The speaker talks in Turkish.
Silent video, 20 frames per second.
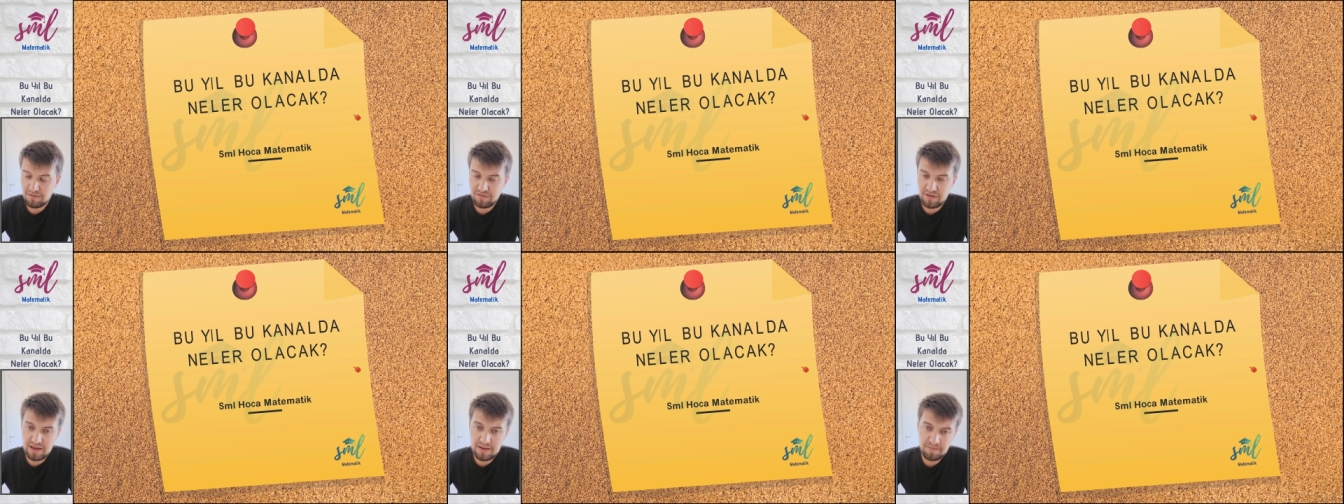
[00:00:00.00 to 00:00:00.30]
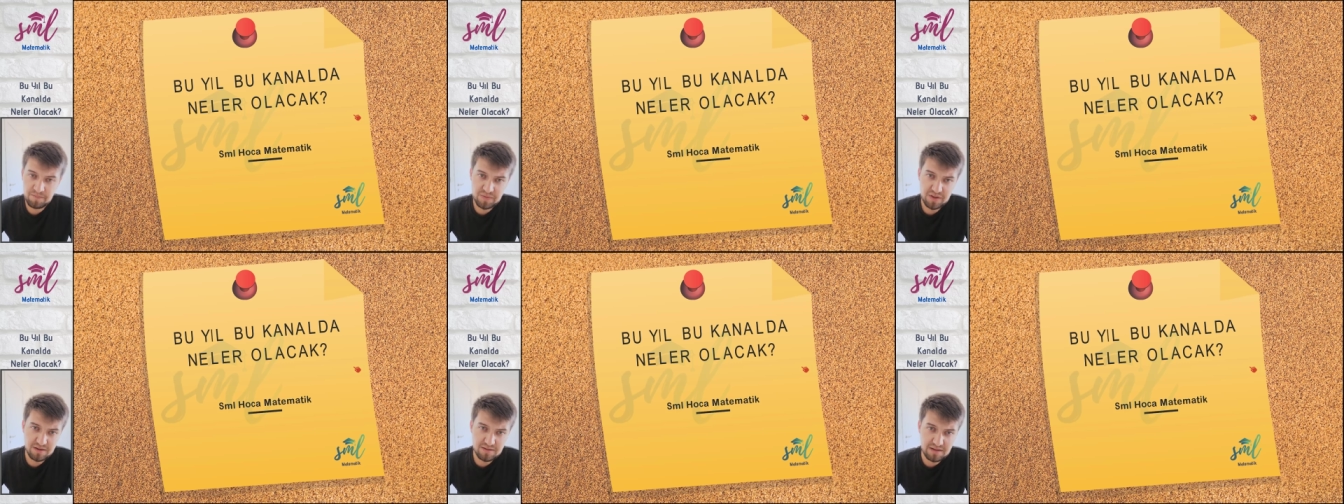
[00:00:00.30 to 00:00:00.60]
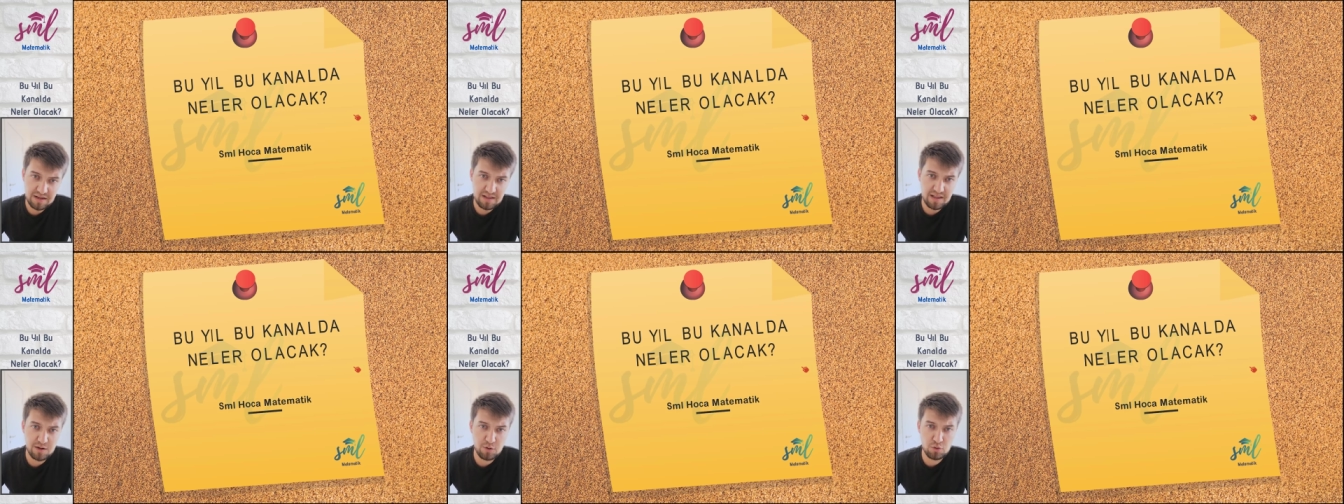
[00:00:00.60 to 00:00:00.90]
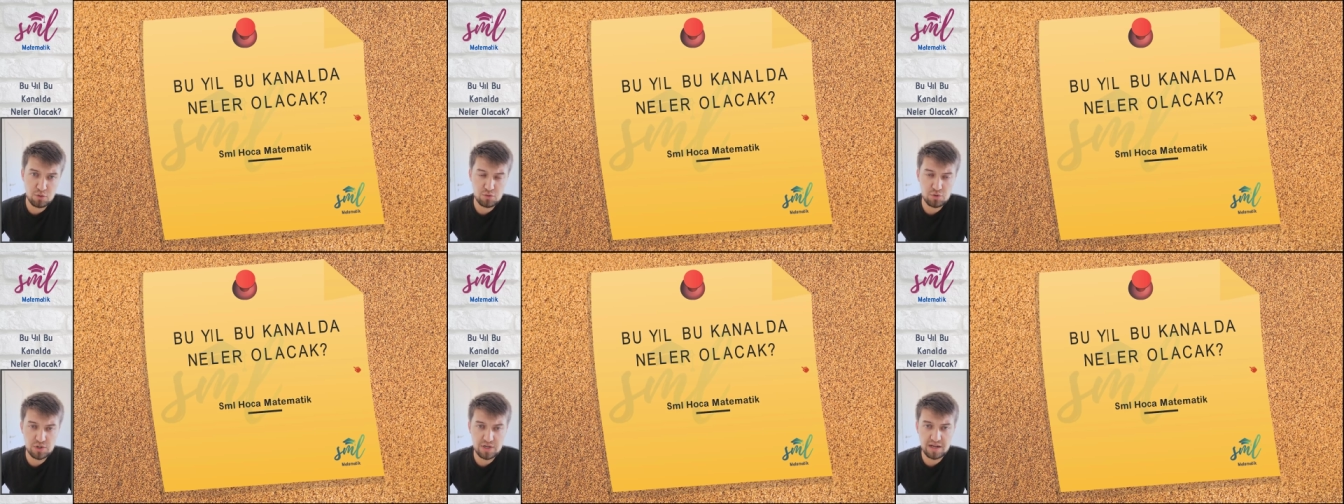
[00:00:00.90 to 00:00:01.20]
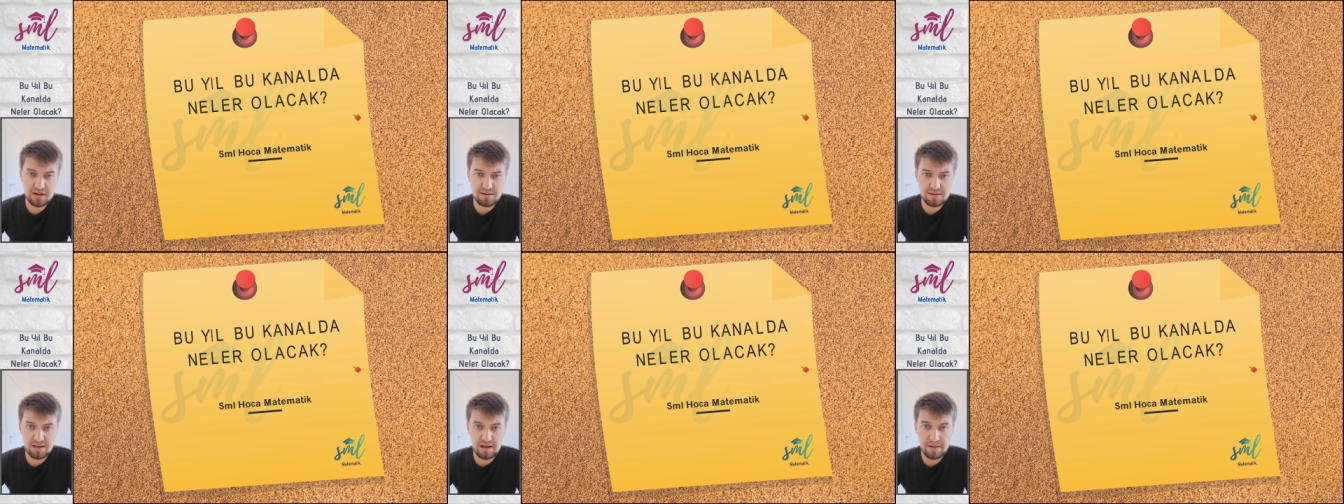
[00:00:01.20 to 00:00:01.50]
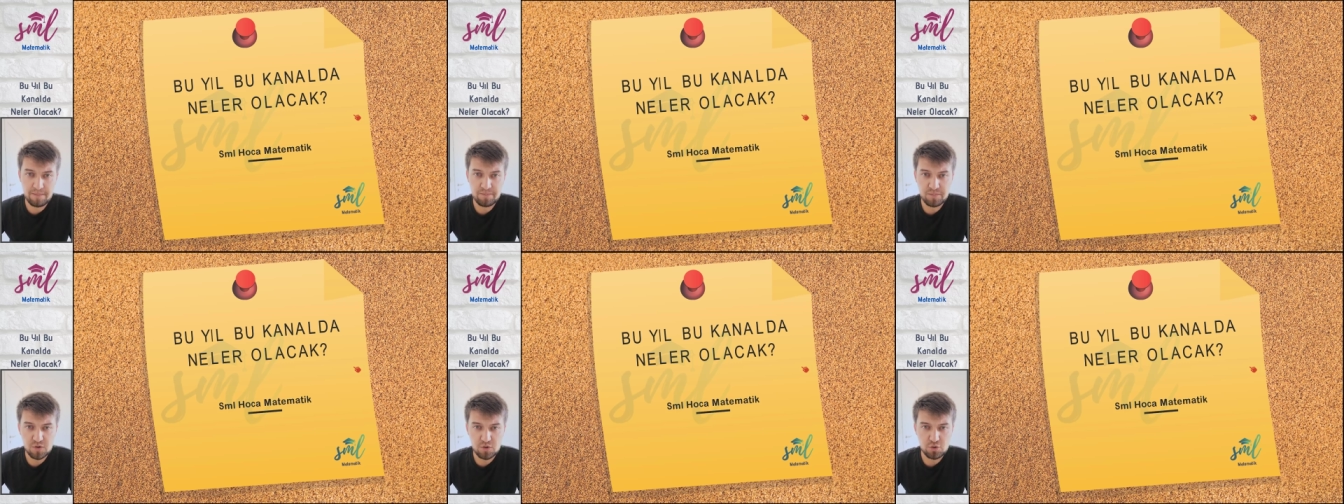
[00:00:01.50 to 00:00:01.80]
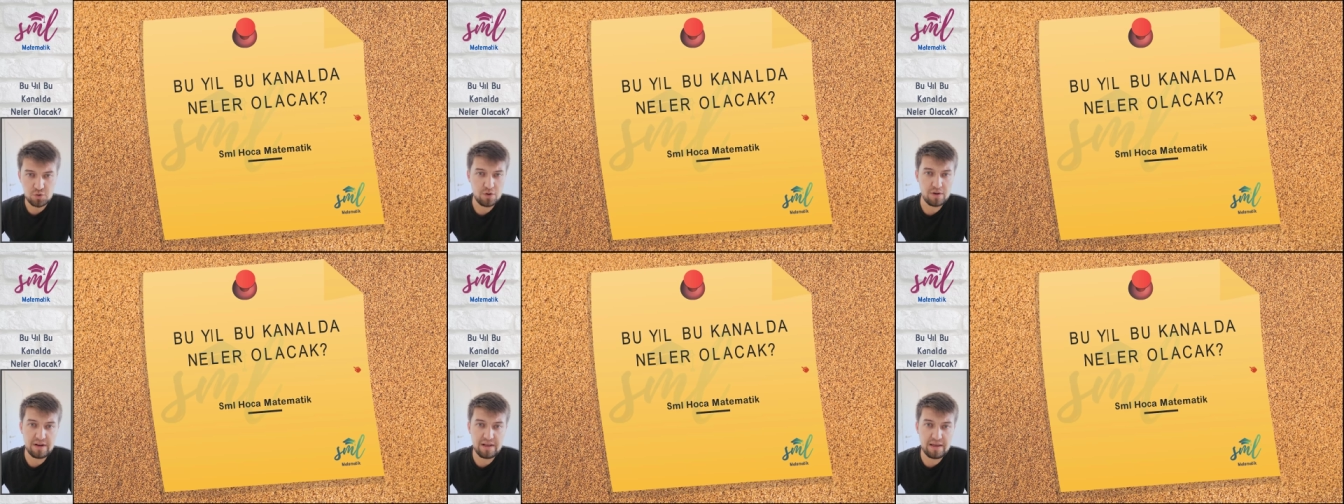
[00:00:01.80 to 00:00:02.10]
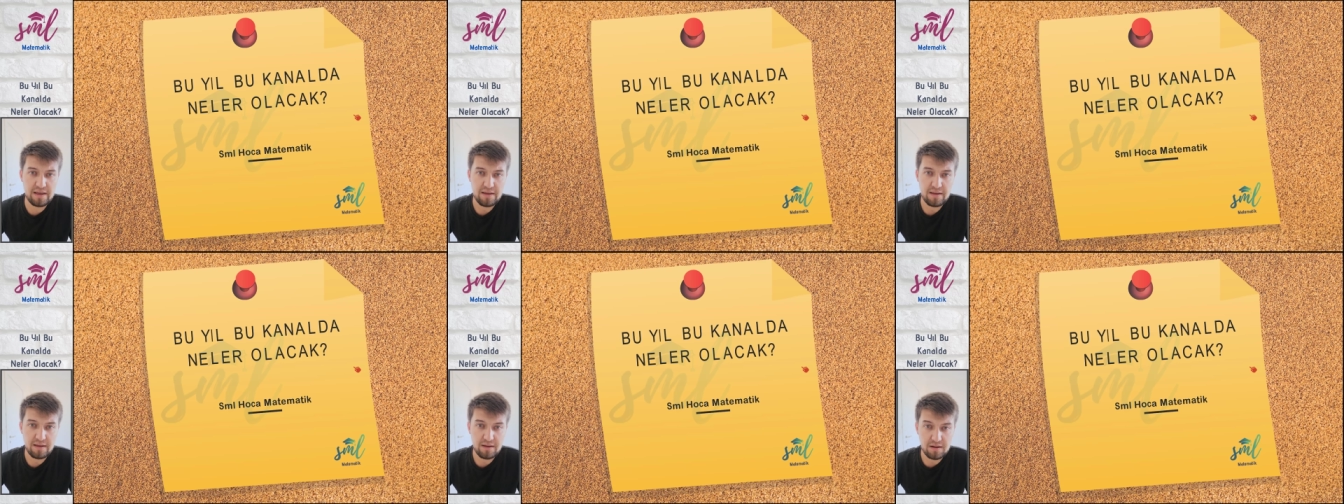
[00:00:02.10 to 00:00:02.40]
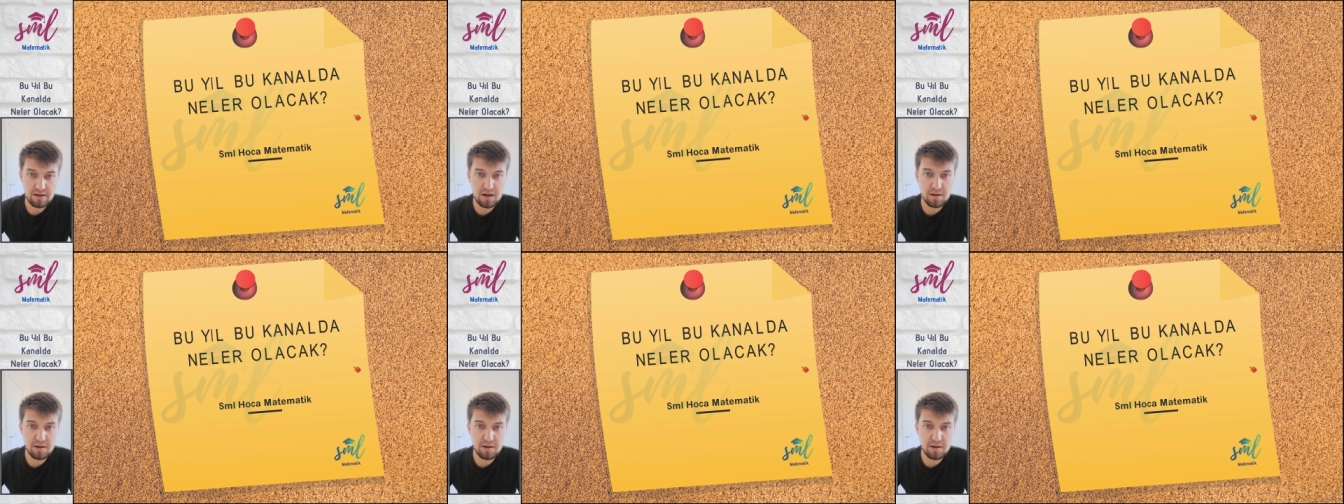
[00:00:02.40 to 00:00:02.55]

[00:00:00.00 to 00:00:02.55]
Ve neler olacağını da şöyle